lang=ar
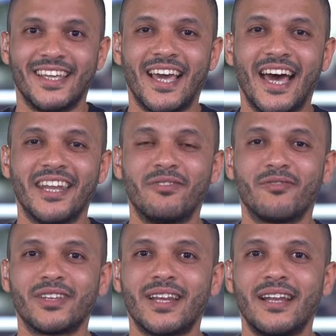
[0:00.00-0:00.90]
يعني في
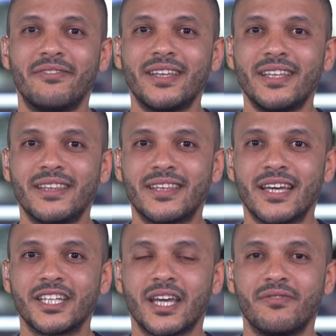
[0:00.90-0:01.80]
الفترة اللي
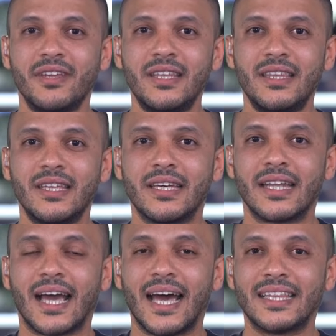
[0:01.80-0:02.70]
فاتت شايفين
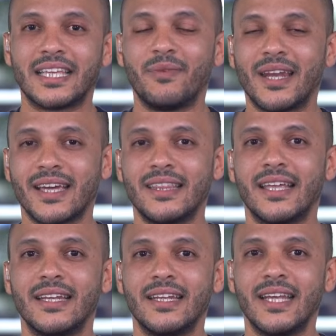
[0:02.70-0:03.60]
نجاحات كبيرة
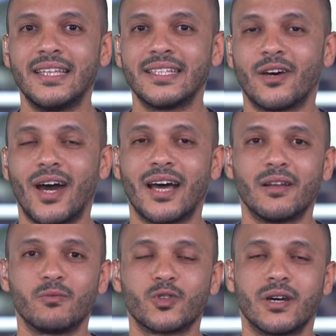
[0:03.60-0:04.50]
جدا للنادي سواء على
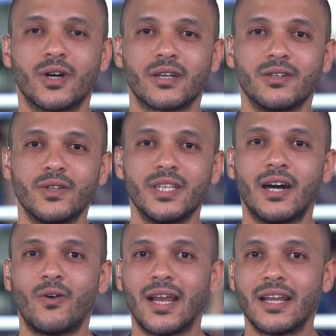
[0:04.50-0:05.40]
المستوى الرياضي
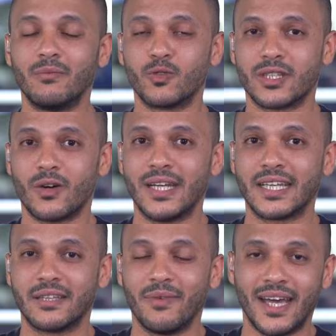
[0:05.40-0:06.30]
أو على المستوى
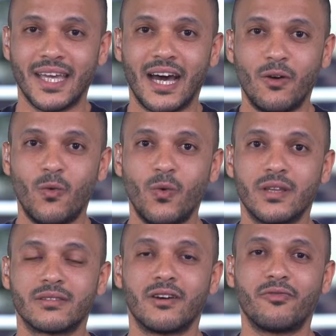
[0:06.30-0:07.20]
الاجتماعي أو
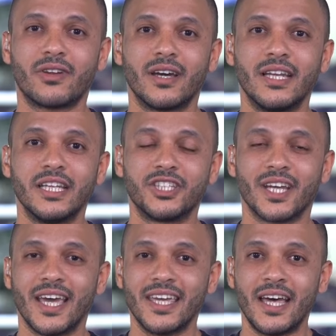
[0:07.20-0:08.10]
الطفرة
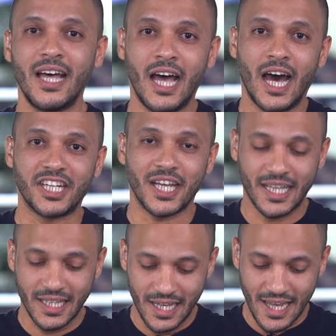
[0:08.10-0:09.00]
الإنشائية عشان
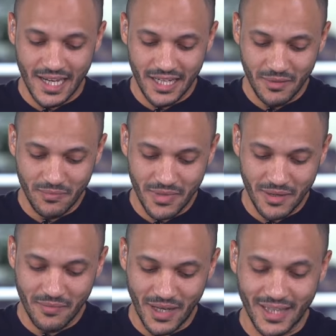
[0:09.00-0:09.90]
كده يعني
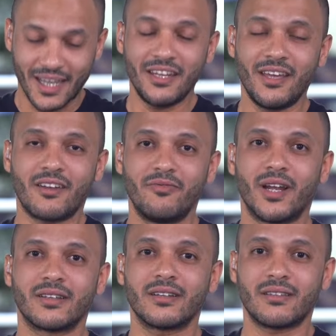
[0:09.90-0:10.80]
محتاجين نعرف من
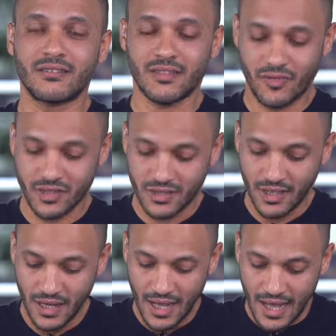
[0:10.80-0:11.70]
حضرتك تفاصيل